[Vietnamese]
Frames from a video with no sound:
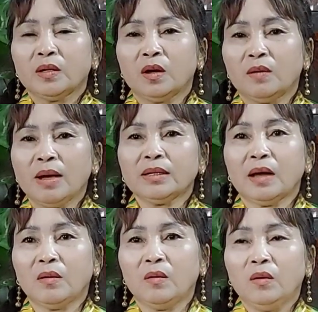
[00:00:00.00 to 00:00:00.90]
Rồi bắt
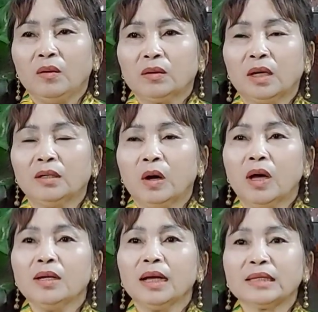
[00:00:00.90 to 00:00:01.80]
đầu từ
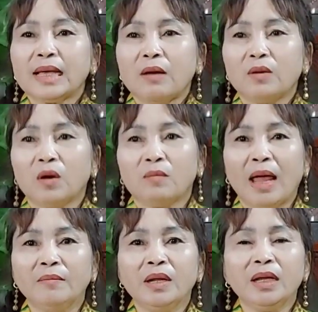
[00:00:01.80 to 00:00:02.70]
đó ra sao rồi
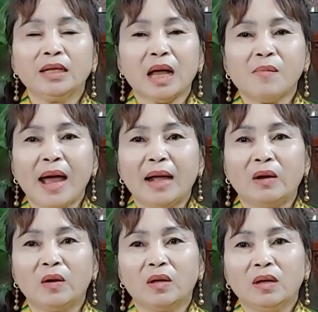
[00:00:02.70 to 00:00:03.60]
Bảy mới đi ta
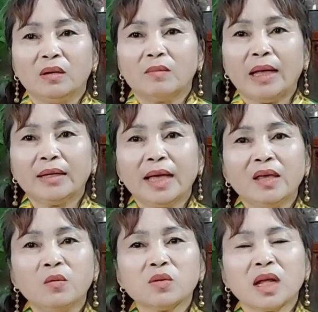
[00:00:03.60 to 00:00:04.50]
bà, rồi Bảy
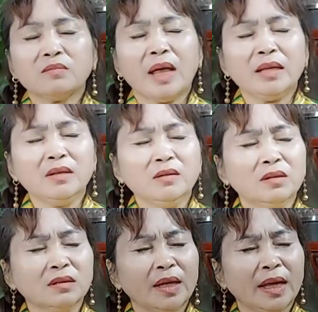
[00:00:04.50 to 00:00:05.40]
thấy chúng sanh Bảy
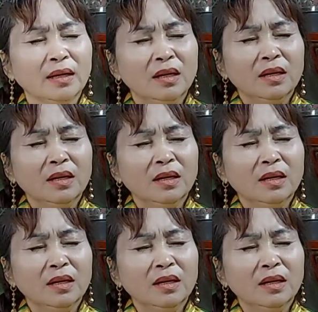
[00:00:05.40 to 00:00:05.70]
thương nghe,